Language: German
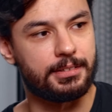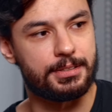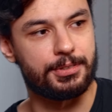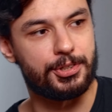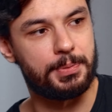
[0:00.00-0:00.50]
also
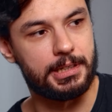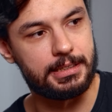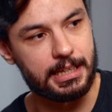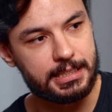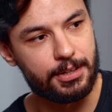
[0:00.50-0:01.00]
genau. die Spiele,
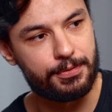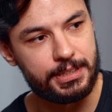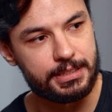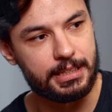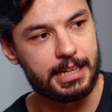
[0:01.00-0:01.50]
dass sie auf
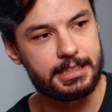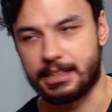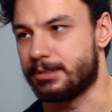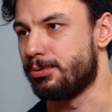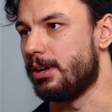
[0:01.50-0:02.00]
diesen
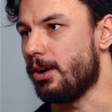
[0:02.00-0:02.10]
Architekturen